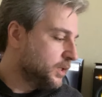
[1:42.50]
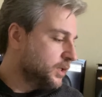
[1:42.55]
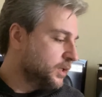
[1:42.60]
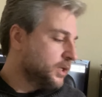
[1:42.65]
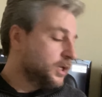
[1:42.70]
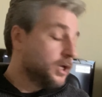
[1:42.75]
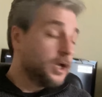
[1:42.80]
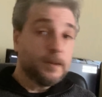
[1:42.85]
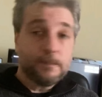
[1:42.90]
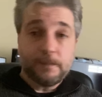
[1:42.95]

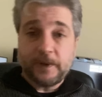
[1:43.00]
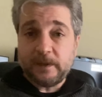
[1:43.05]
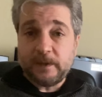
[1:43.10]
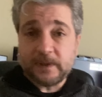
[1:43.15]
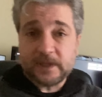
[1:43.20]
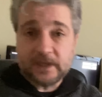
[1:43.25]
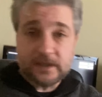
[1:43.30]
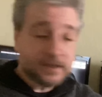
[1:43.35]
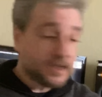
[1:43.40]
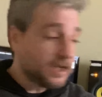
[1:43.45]
Прежде
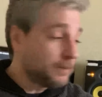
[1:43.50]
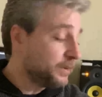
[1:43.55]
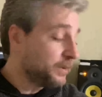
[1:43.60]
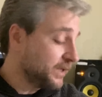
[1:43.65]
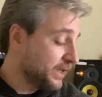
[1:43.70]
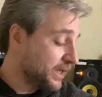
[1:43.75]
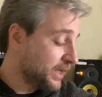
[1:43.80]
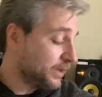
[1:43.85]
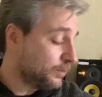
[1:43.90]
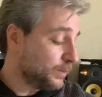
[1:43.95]
чем
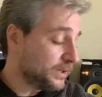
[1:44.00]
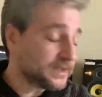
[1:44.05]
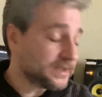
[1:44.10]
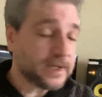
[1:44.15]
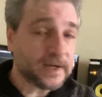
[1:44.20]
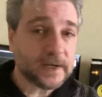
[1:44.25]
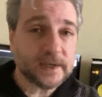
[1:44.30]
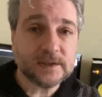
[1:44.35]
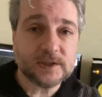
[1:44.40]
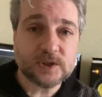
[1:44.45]
интерпретировать
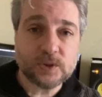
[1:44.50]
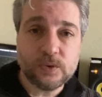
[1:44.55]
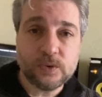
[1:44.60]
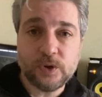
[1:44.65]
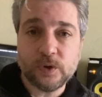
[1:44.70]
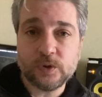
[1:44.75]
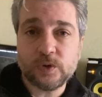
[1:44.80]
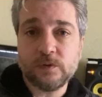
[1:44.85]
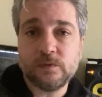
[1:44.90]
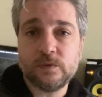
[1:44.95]
эту песню,
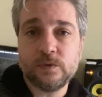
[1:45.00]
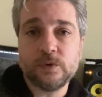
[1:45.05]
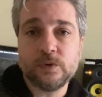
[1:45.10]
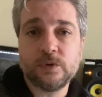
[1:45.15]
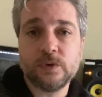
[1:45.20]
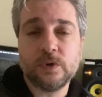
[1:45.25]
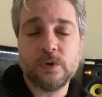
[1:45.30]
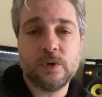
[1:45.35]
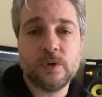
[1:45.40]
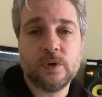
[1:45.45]

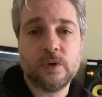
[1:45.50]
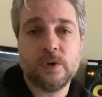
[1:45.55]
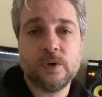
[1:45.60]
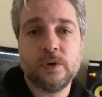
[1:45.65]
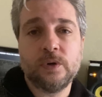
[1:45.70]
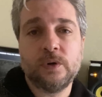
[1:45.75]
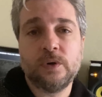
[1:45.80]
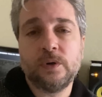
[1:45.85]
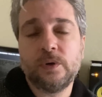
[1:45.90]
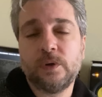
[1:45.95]
я
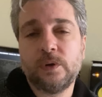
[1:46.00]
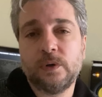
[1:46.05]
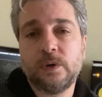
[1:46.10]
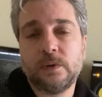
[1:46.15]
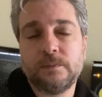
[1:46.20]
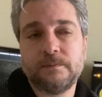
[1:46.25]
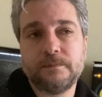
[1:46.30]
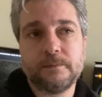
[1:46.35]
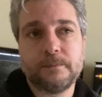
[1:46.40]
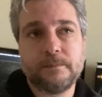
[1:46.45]
должен был взять
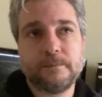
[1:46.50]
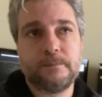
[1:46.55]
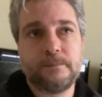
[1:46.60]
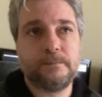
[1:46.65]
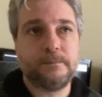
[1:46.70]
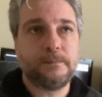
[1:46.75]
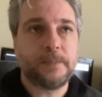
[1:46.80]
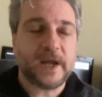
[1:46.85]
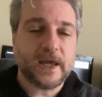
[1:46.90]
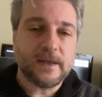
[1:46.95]
текст в
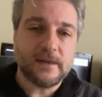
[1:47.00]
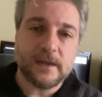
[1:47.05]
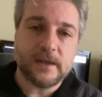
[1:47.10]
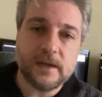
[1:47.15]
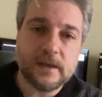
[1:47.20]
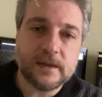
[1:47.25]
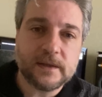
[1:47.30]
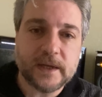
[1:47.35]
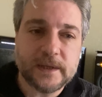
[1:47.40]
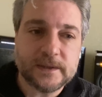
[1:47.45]

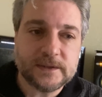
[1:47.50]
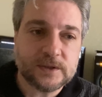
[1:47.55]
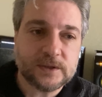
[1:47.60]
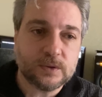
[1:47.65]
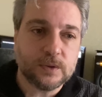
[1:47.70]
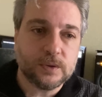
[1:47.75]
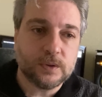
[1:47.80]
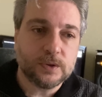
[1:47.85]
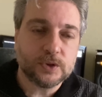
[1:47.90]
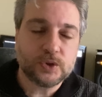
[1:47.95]
интернете,
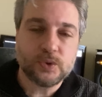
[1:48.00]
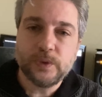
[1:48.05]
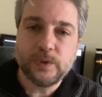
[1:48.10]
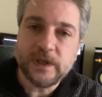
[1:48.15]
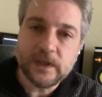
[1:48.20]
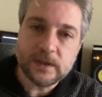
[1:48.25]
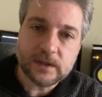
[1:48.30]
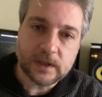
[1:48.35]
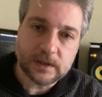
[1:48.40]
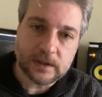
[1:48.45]

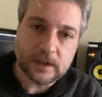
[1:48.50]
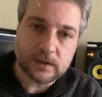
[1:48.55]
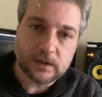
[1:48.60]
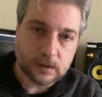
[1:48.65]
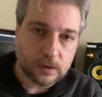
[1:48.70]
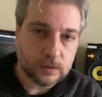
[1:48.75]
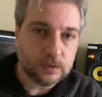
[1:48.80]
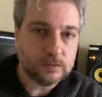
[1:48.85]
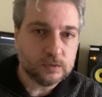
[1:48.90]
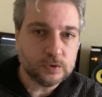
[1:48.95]
затем
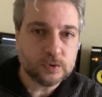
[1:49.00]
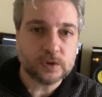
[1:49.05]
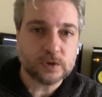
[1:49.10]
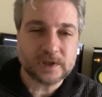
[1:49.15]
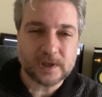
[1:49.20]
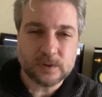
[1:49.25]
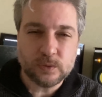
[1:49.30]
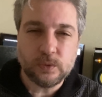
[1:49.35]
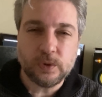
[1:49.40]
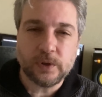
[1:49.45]
перевести его,
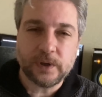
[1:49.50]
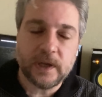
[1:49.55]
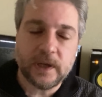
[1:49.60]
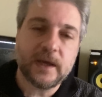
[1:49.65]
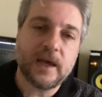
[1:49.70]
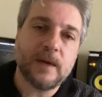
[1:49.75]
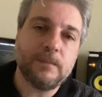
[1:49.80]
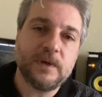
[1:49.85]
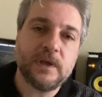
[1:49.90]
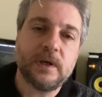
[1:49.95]
чтобы
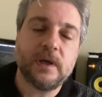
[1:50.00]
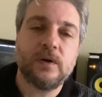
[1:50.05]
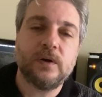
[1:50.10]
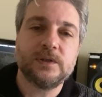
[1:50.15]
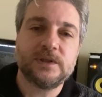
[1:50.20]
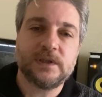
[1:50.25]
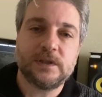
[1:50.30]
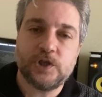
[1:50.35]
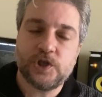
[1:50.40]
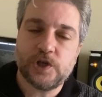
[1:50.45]
понять его
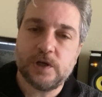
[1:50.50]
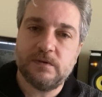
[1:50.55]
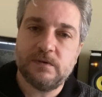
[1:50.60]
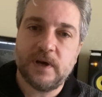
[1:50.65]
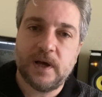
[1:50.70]
смысл.